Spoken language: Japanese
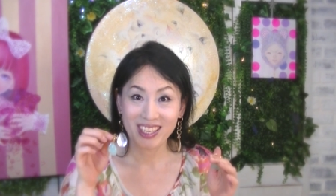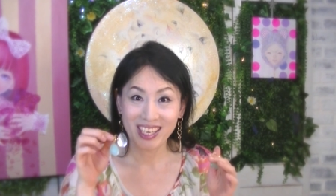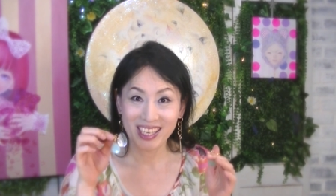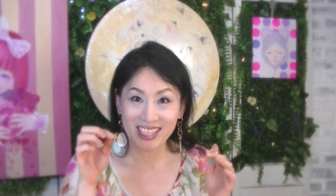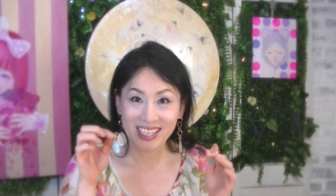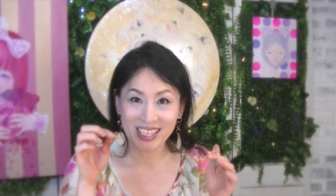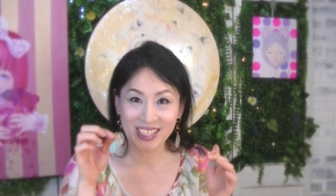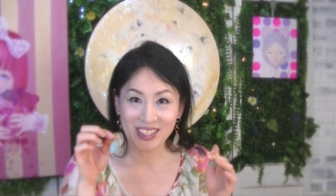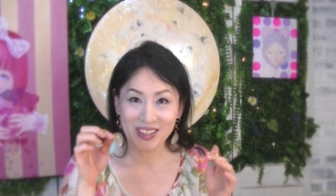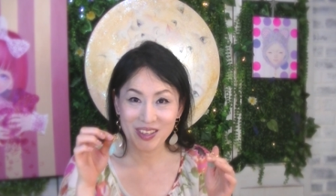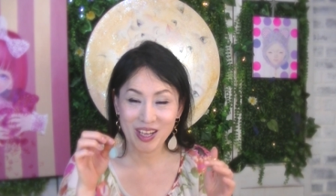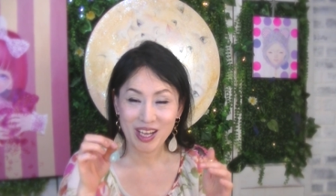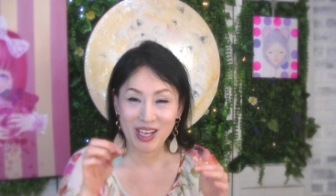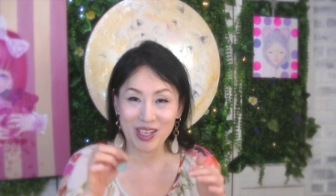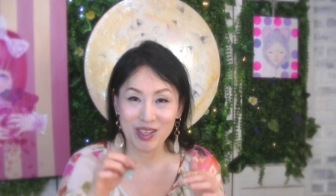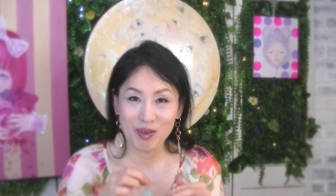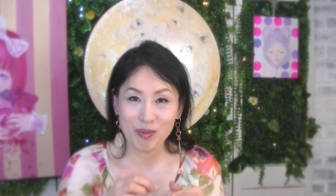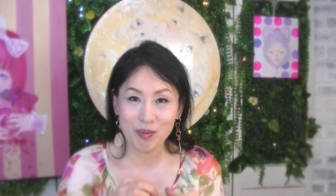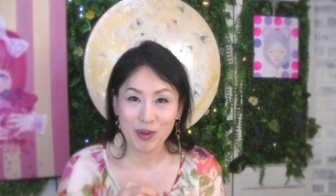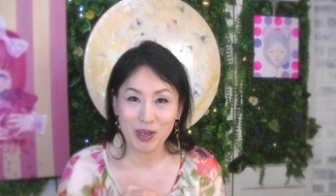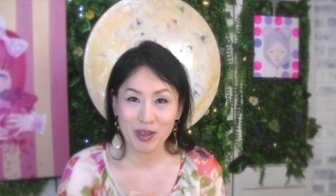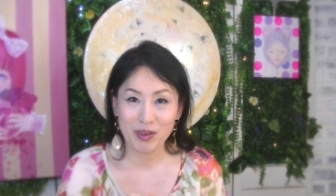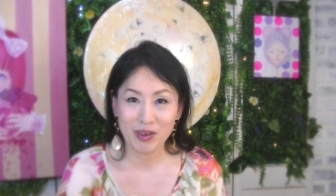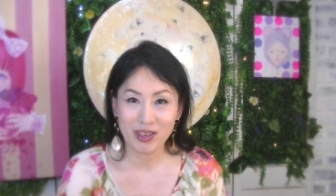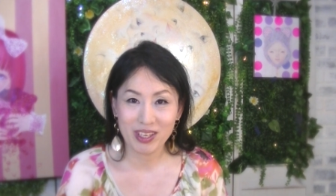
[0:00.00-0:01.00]
私の
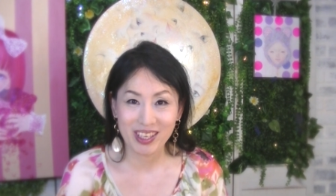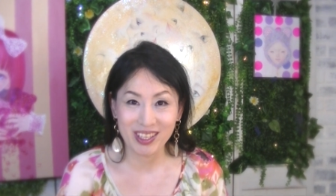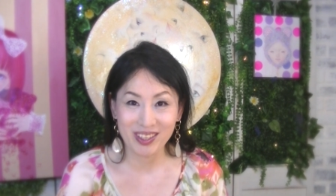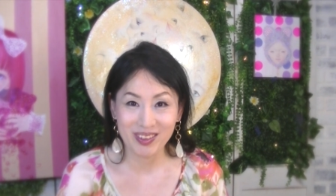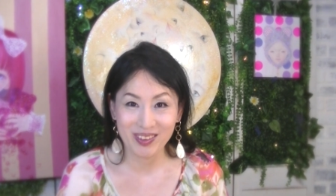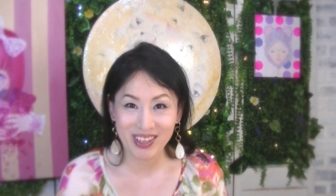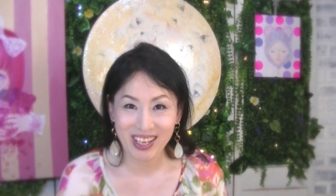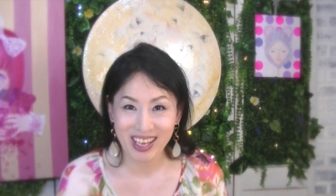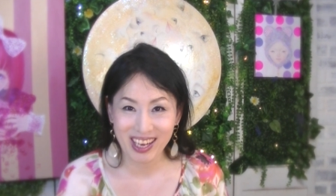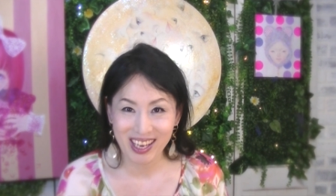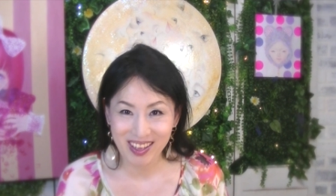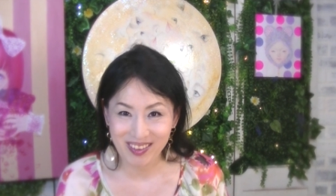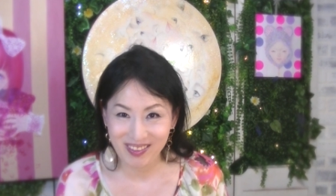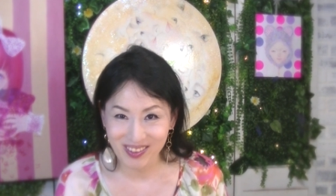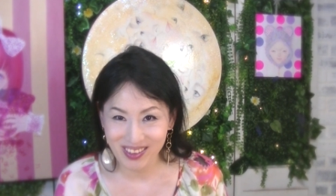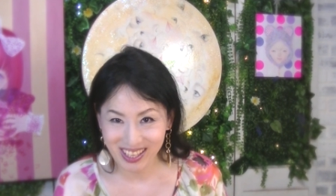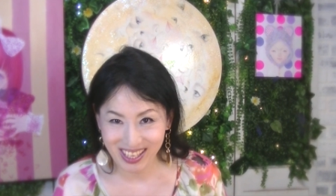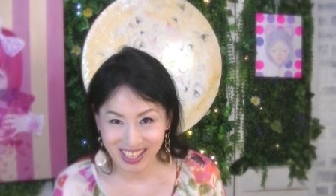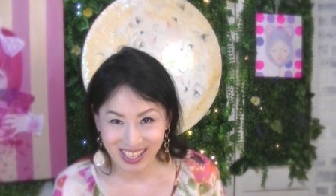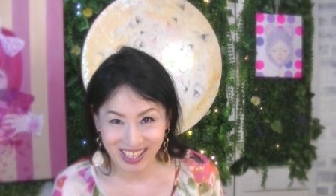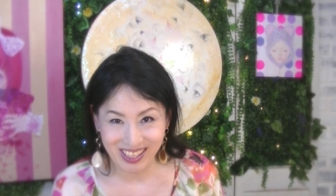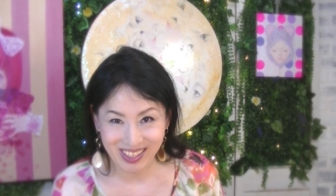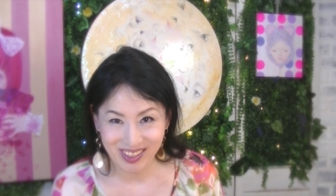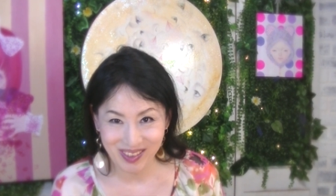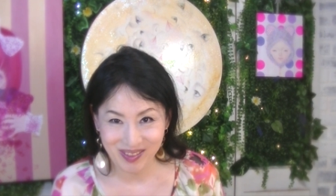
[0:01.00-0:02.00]
ハンドメイドはきっと誰でもで
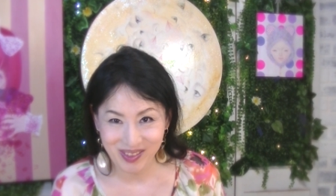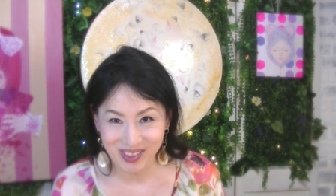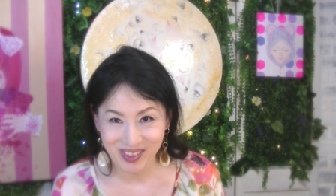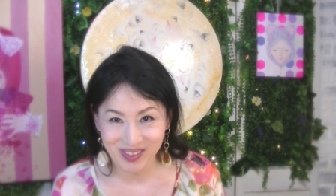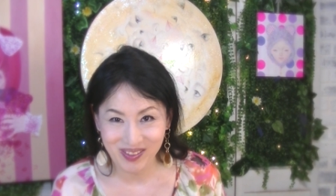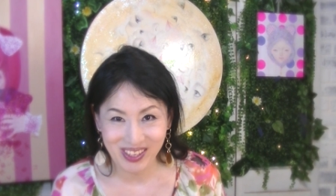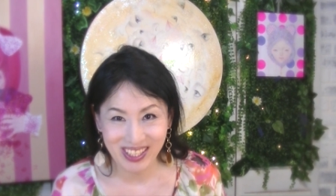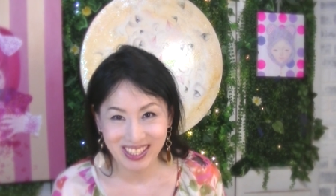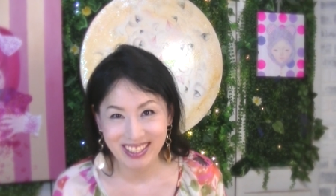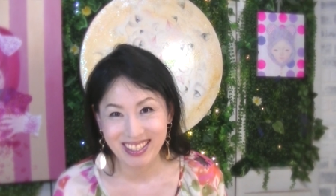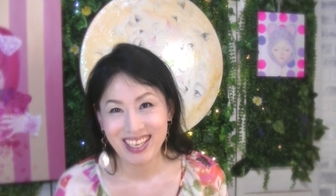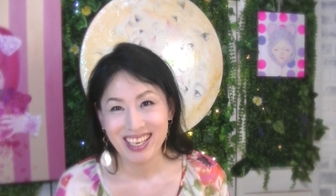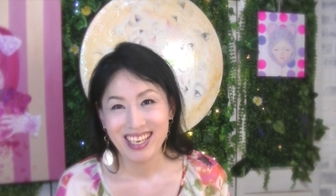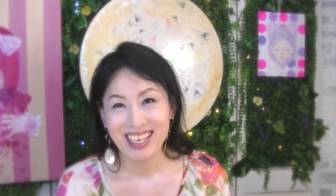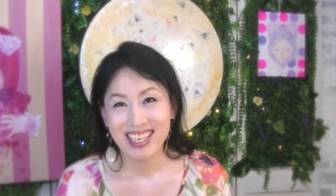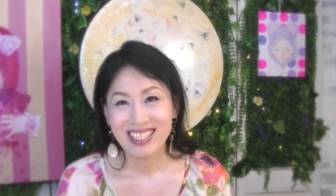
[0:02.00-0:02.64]
きると思います。